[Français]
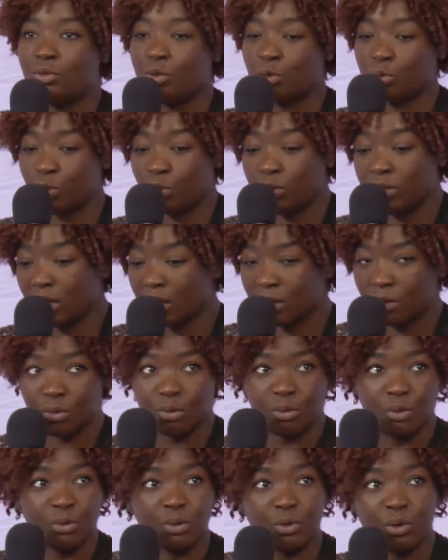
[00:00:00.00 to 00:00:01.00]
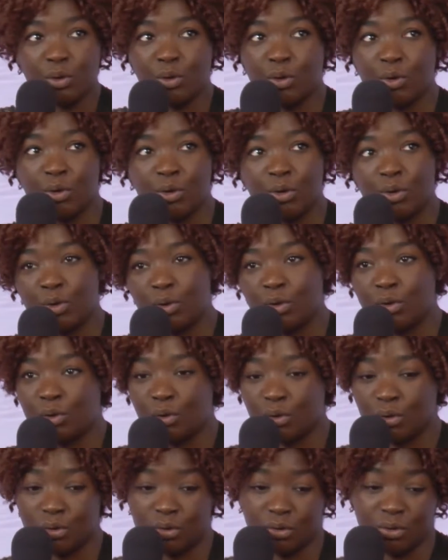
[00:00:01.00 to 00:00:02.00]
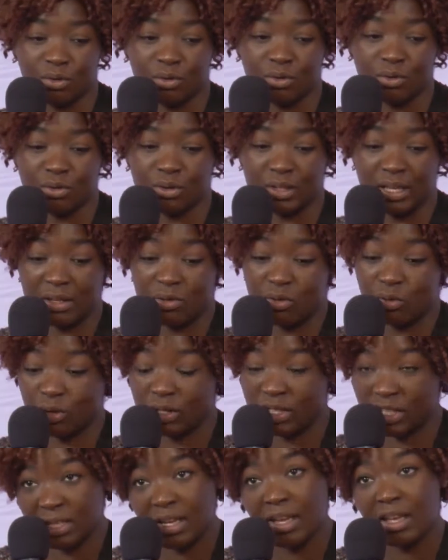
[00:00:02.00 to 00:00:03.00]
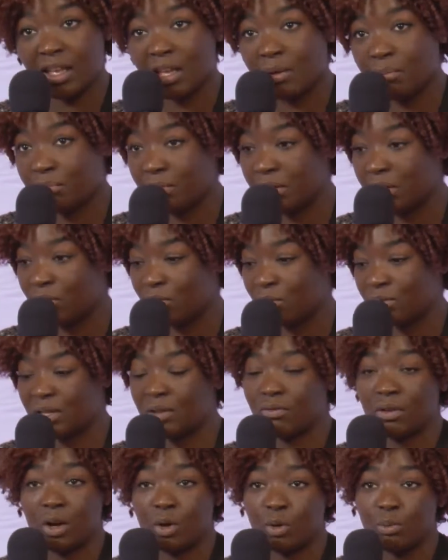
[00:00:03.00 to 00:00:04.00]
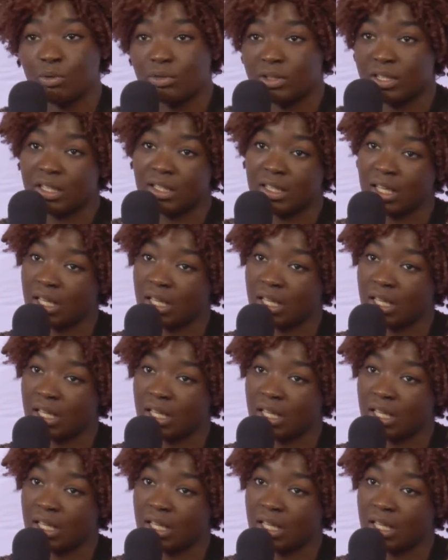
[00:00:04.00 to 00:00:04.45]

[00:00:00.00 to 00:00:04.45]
de tenir compte euh, de, l'échec et puis de savoir rebondir